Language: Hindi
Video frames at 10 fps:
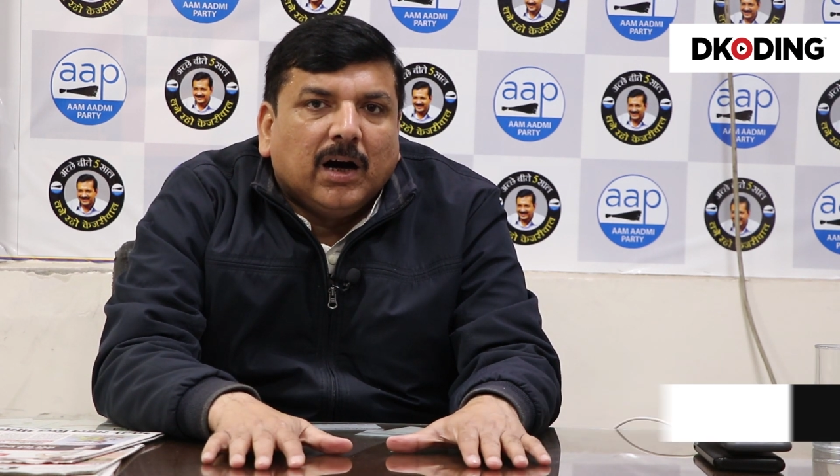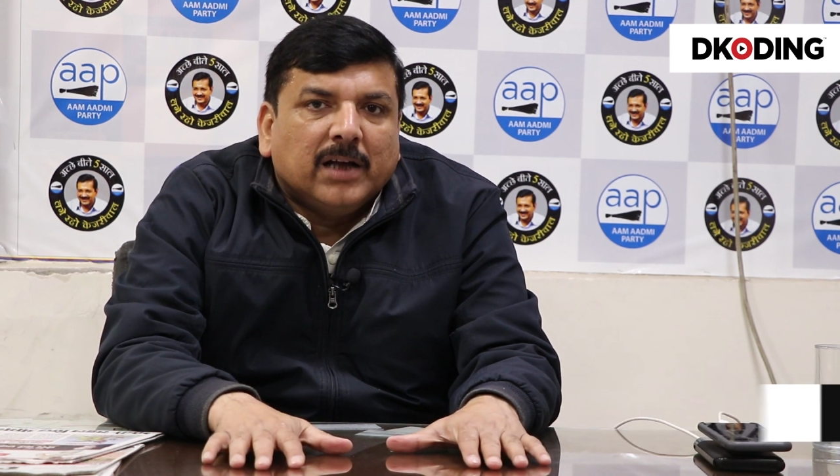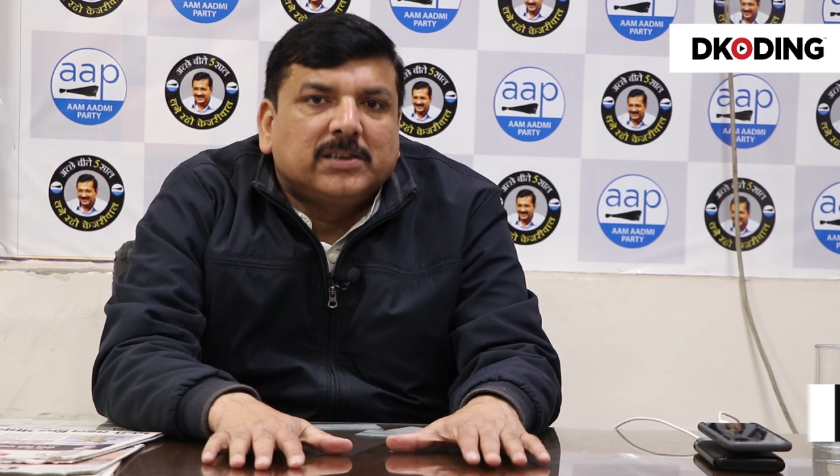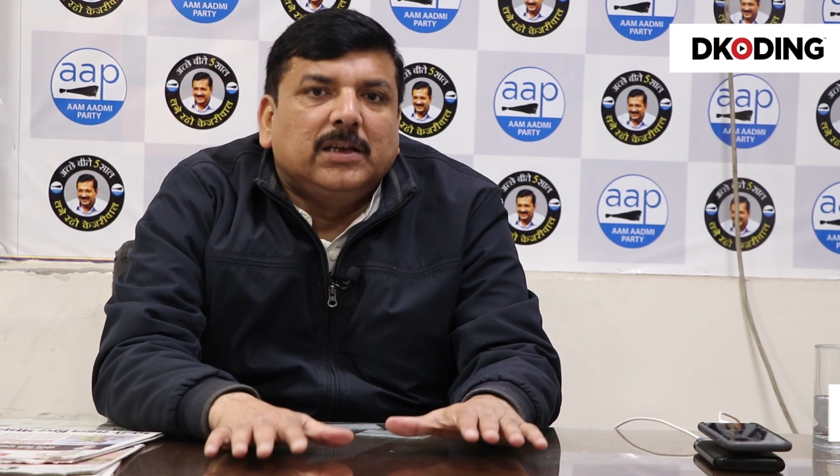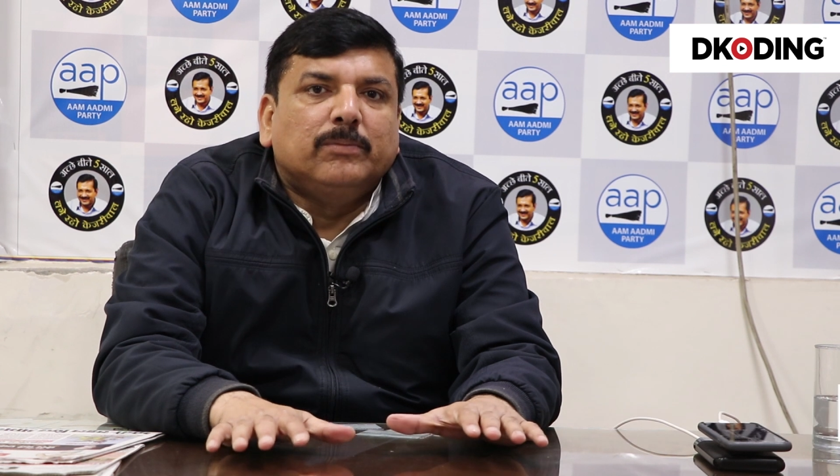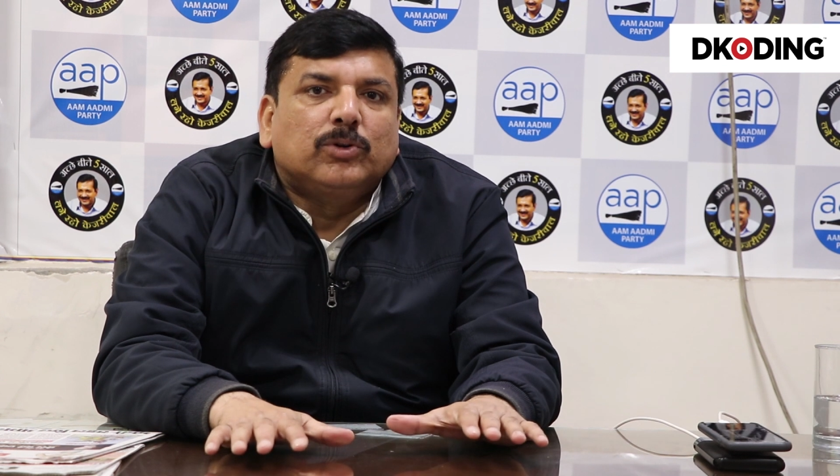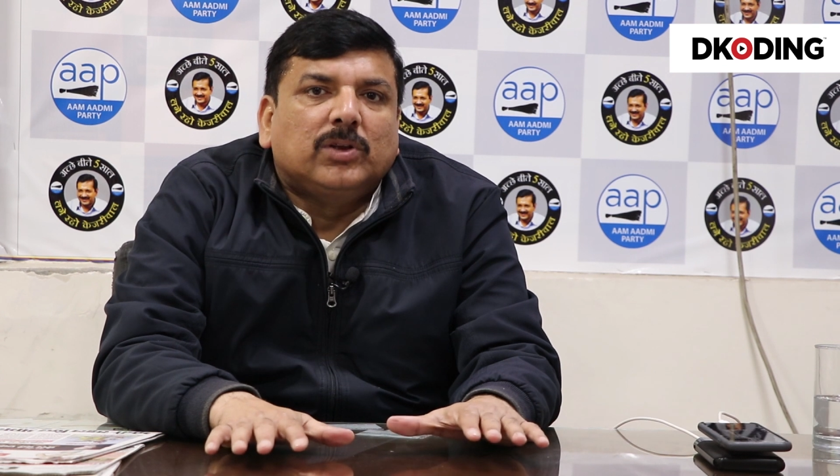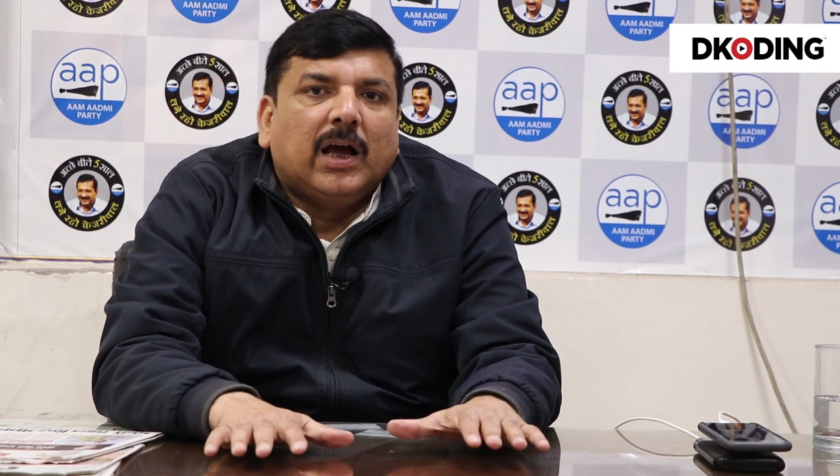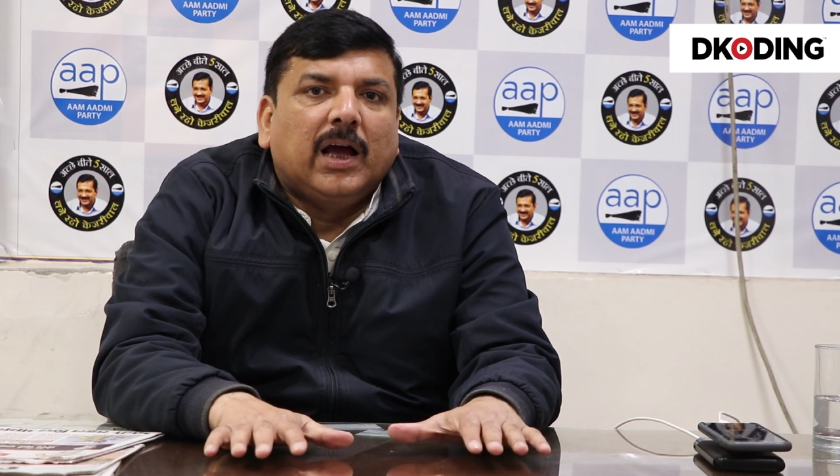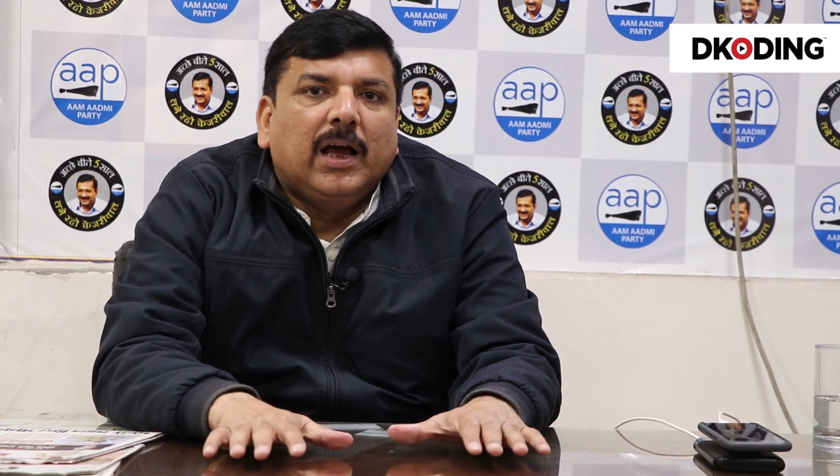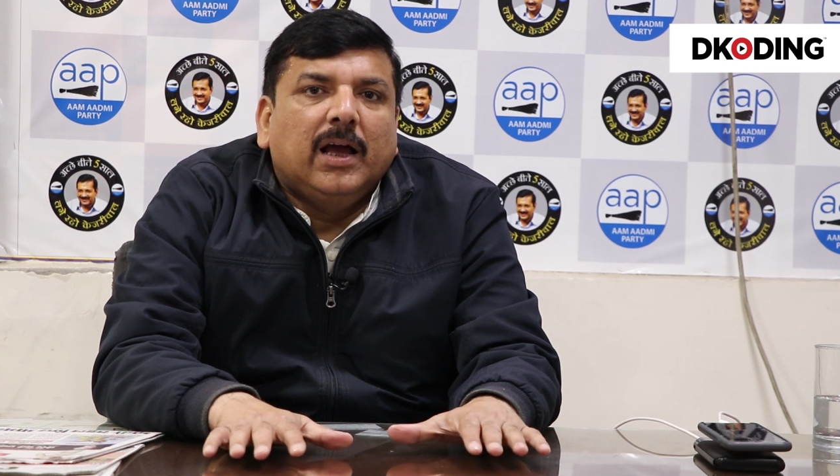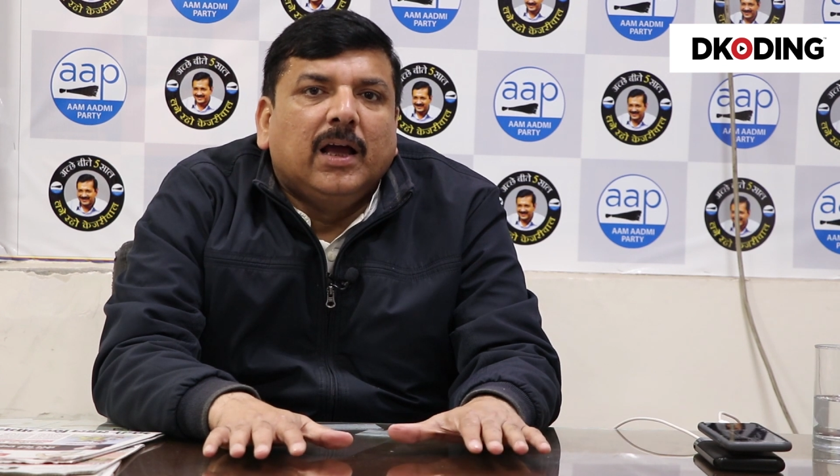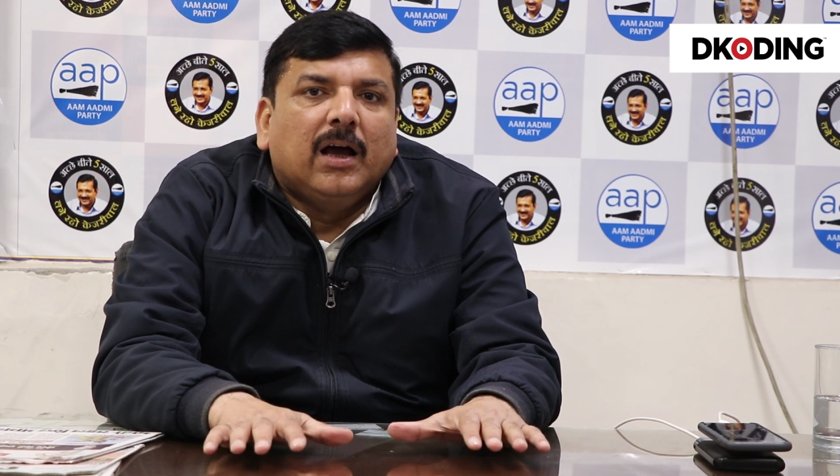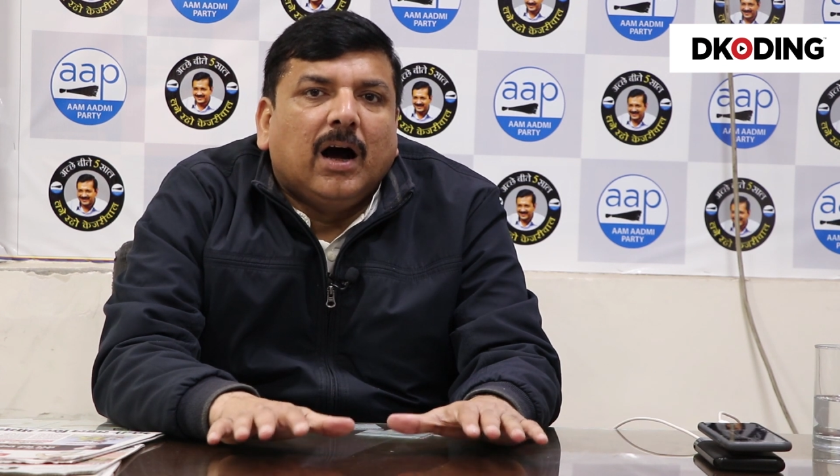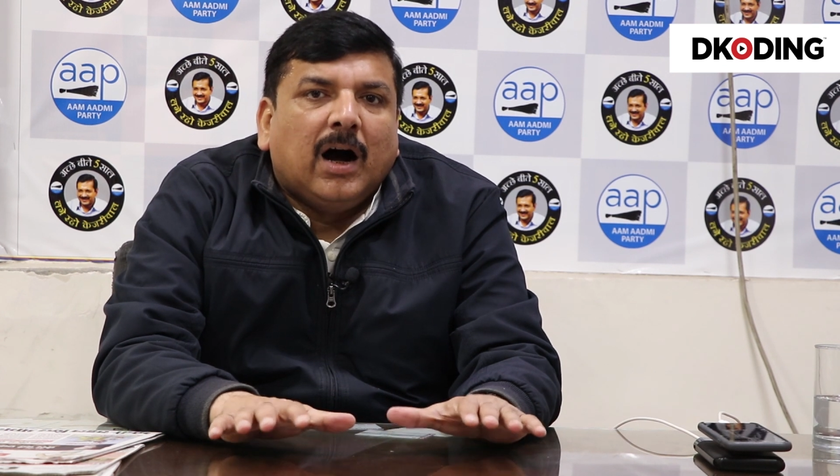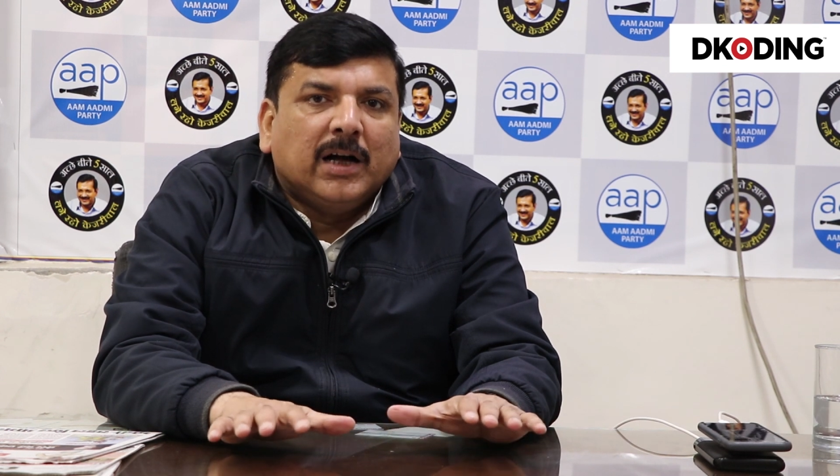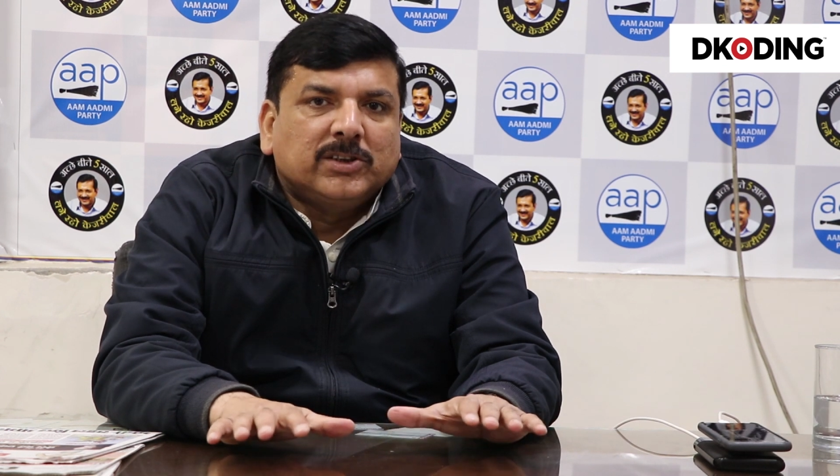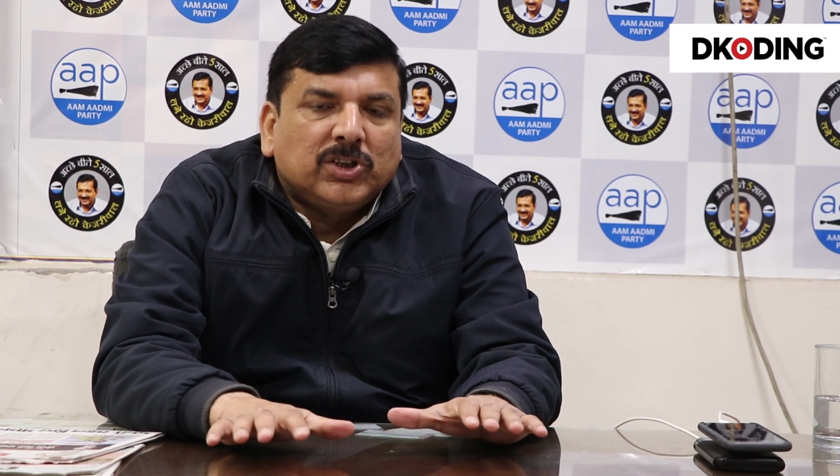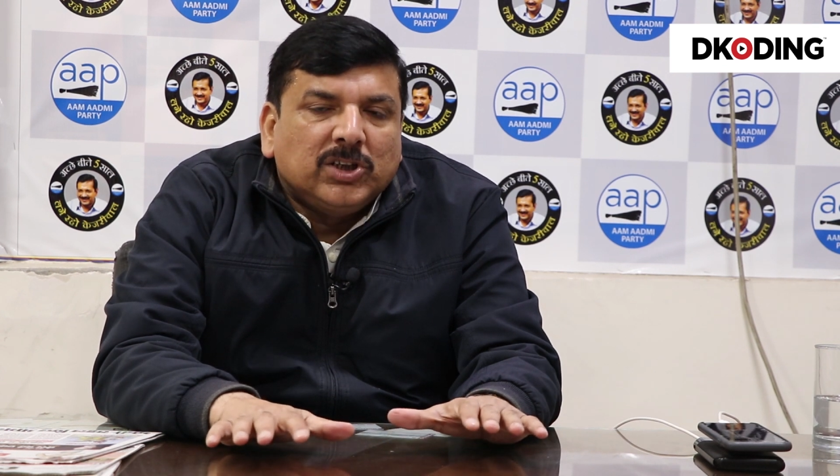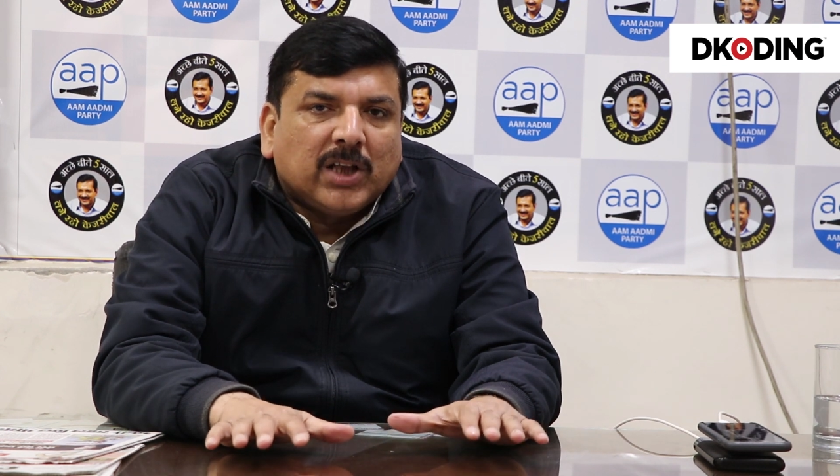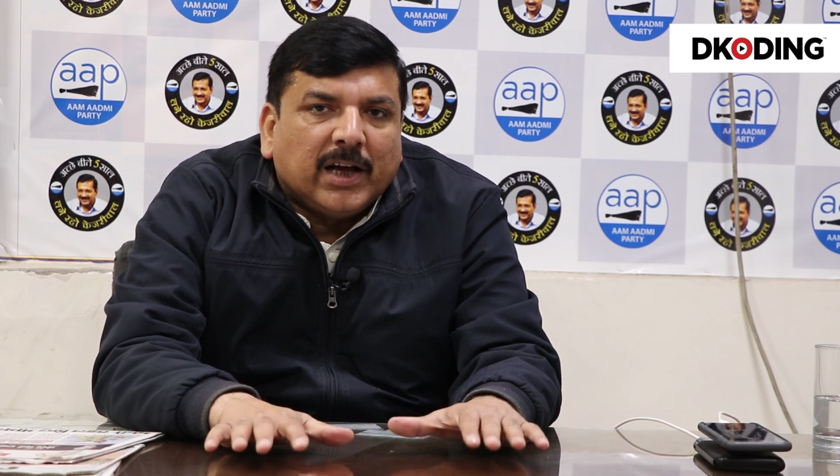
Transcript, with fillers: असली मुद्दा है आज की